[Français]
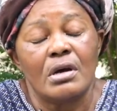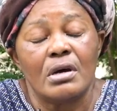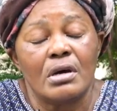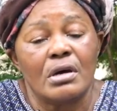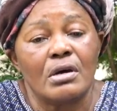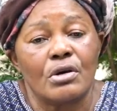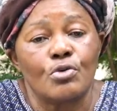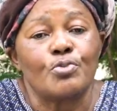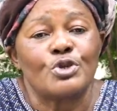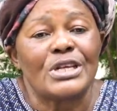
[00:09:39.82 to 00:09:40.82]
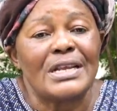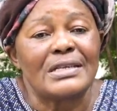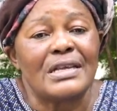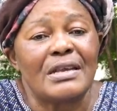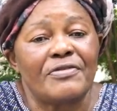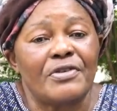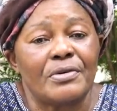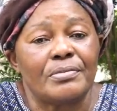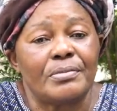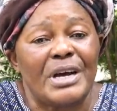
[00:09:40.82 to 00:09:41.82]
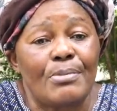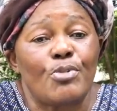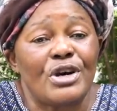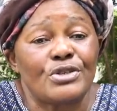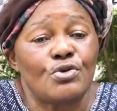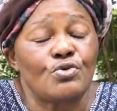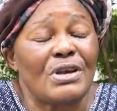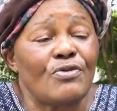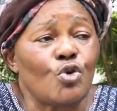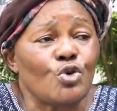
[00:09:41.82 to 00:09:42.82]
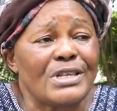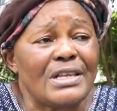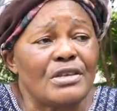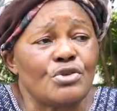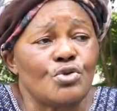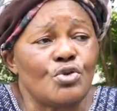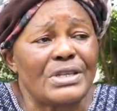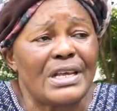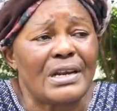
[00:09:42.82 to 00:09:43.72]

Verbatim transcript: euh, repousser les éléphants par rapport à ce que nous avons constaté sur le